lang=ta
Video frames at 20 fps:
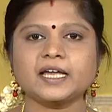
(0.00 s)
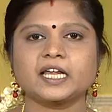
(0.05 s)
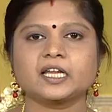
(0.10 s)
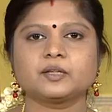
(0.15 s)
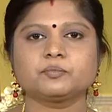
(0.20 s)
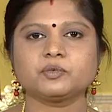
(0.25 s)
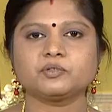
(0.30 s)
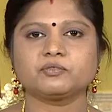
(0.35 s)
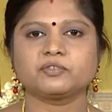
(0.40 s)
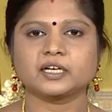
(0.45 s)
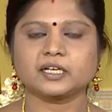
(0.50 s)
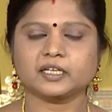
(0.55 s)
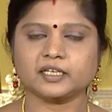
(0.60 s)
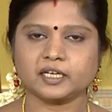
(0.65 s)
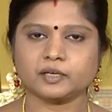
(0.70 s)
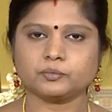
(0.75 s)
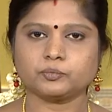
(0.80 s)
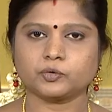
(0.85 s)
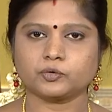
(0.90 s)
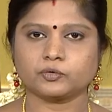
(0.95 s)
எலும்பு
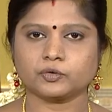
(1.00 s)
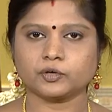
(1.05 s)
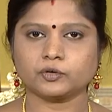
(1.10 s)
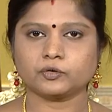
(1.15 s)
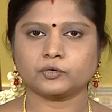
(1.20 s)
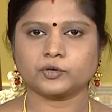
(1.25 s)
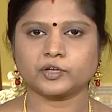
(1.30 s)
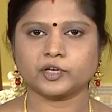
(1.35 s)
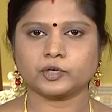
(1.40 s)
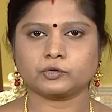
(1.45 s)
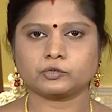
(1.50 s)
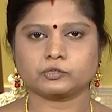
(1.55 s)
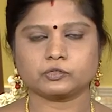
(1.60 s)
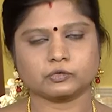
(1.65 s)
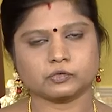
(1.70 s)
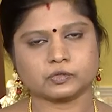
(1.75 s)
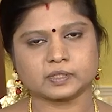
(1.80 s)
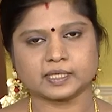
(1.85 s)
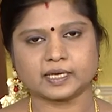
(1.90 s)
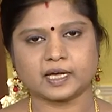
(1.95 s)
வலியை போக்கக்கூடிய ஒரு
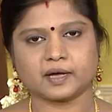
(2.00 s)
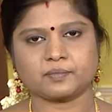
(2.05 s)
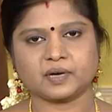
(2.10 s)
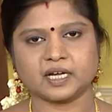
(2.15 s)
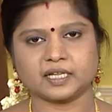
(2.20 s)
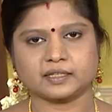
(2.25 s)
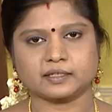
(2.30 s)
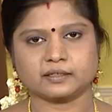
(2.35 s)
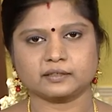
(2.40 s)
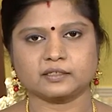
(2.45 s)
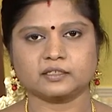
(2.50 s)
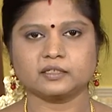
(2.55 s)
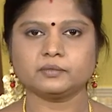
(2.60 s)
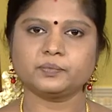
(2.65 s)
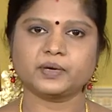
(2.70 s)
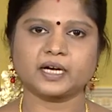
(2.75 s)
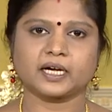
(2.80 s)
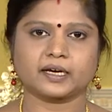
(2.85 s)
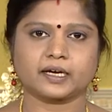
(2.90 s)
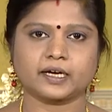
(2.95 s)
தோசையாக மாற்றுறதுன்னு
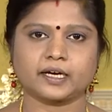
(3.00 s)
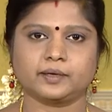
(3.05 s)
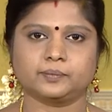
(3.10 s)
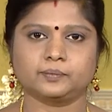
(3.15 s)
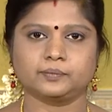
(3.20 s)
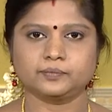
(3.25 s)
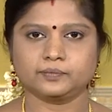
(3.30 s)
பார்க்கலாம்